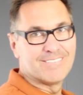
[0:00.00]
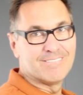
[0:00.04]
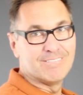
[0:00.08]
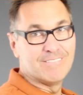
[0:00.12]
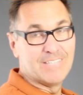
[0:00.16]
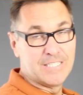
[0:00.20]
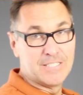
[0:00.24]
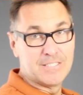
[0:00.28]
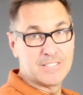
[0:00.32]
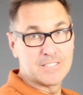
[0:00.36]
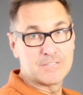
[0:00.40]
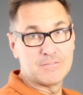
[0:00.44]

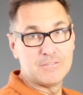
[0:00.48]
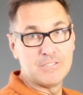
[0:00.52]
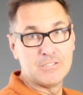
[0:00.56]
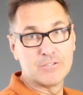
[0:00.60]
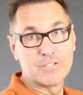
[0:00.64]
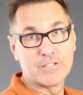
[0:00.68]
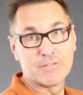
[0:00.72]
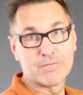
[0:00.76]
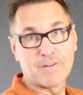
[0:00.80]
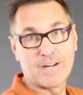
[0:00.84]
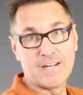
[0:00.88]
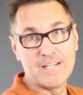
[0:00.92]
Wenn dir das Video
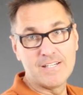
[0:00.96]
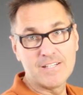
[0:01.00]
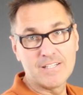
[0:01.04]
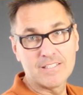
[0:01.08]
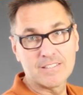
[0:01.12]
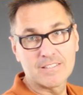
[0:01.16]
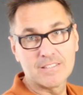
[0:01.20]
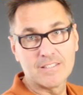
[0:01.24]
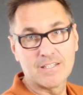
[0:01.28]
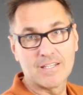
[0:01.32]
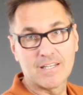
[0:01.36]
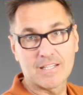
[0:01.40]
gefallen
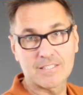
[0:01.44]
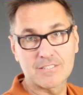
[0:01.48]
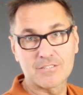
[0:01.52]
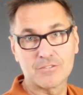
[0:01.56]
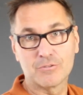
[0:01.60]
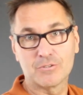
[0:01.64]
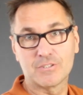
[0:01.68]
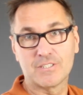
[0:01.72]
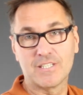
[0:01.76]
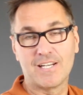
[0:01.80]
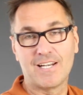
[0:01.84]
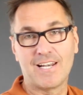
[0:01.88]
hat, lass
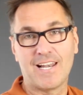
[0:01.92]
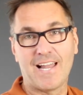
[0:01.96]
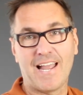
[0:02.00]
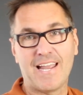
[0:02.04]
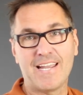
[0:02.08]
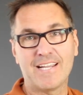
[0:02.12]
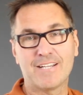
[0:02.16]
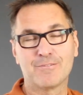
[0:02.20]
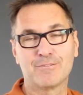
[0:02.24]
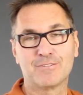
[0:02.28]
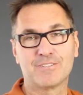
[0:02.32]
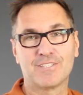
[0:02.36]
noch dein
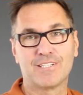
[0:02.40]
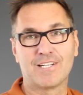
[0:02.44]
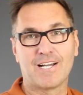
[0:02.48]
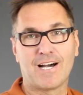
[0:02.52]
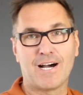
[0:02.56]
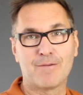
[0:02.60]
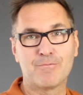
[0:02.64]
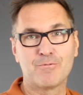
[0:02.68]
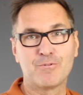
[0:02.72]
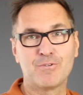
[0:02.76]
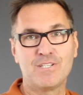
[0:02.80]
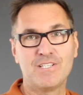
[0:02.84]
Like und dein
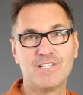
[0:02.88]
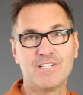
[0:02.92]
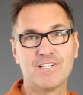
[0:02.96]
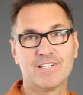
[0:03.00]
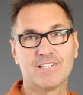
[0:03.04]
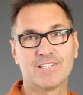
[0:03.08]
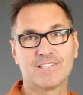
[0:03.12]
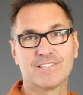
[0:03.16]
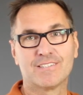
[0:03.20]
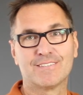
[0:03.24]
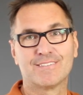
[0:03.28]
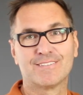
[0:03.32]
Abo
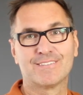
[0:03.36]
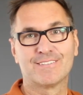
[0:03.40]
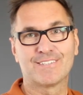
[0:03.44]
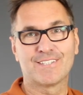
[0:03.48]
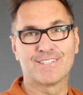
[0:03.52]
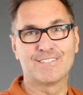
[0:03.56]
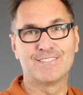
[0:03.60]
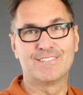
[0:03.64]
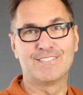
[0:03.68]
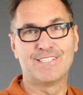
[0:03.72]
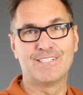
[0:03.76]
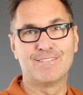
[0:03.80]
hier,
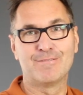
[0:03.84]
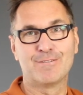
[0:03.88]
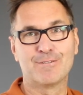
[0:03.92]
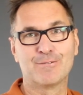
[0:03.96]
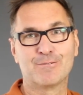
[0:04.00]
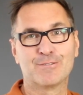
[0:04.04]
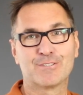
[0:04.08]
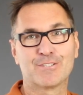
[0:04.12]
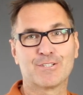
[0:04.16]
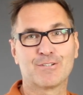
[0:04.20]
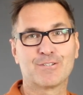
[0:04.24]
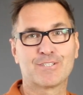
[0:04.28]
dann sehen wir
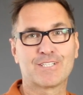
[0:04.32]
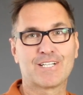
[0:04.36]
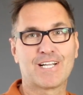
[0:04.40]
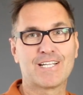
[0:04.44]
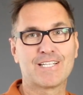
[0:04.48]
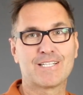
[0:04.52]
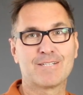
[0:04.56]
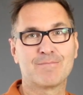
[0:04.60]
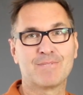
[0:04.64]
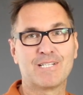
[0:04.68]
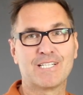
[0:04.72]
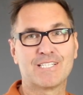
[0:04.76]
uns auch
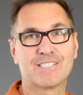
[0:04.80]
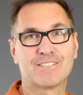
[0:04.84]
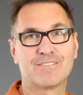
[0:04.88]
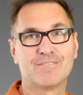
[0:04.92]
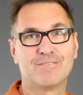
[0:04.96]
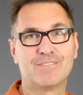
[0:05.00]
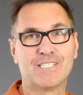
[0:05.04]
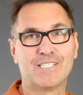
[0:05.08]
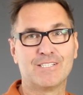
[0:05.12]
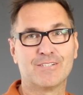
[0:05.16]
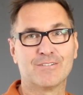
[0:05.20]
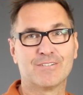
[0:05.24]
gleich im
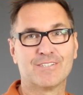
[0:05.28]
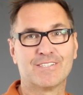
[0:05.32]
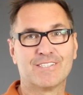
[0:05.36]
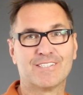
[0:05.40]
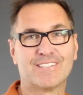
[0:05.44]
nächsten Video.